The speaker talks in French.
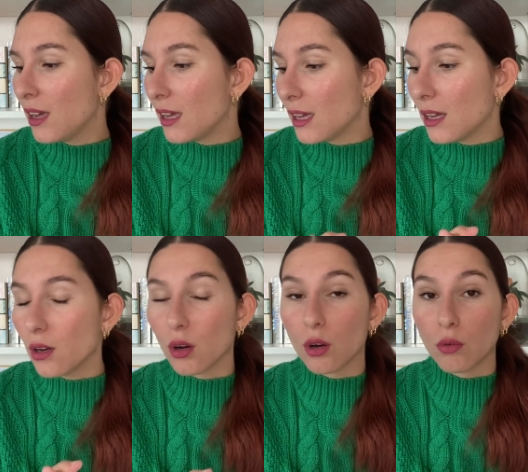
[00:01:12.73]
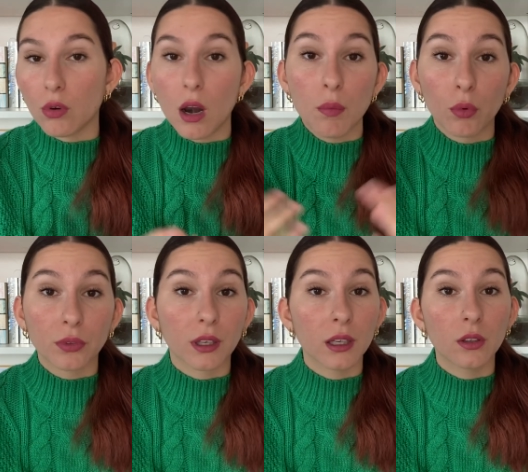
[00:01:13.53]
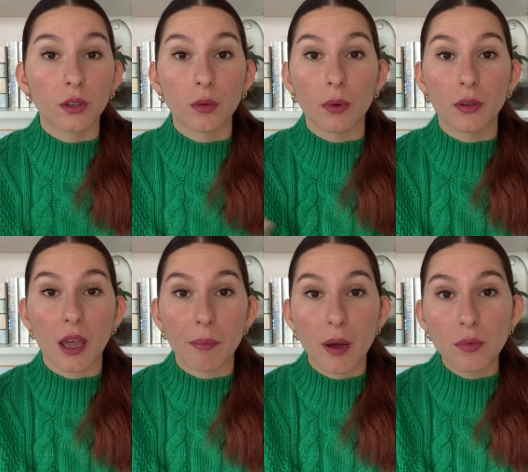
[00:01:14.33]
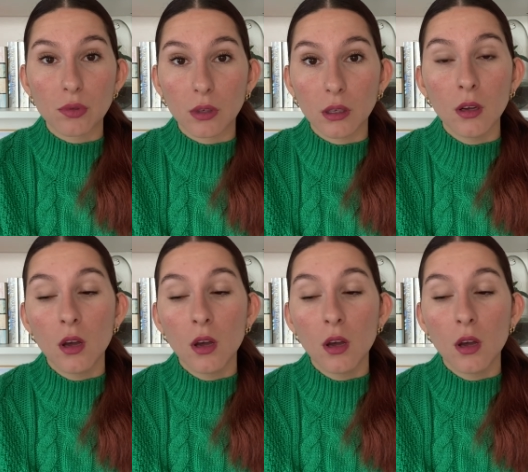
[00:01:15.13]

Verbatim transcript: et voilà montrer que bah, on n'a pas besoin